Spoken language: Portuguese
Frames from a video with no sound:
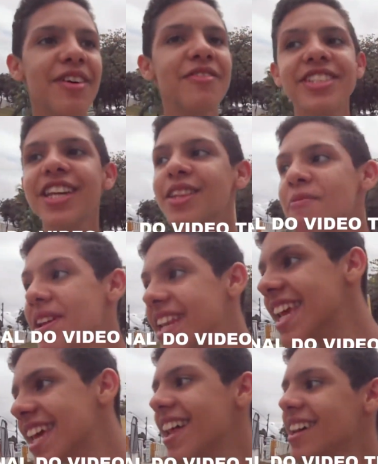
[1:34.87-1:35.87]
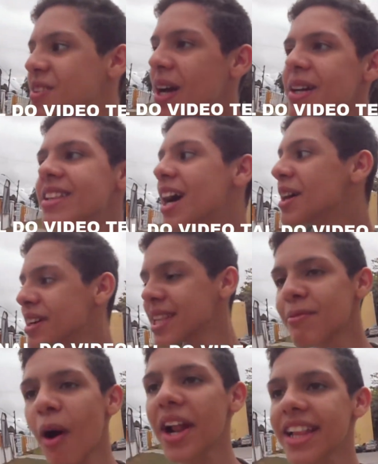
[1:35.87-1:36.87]
vai ficar cheio de menina. Mata, tua, mata, tua
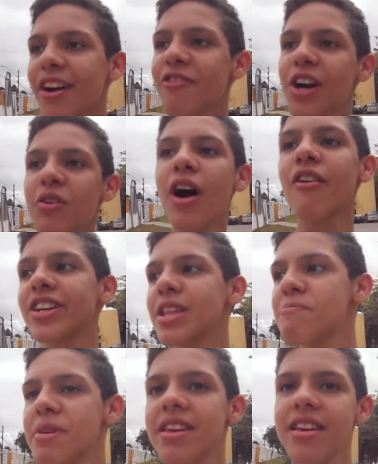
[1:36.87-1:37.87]
namorada vai ficar com raiva de mim.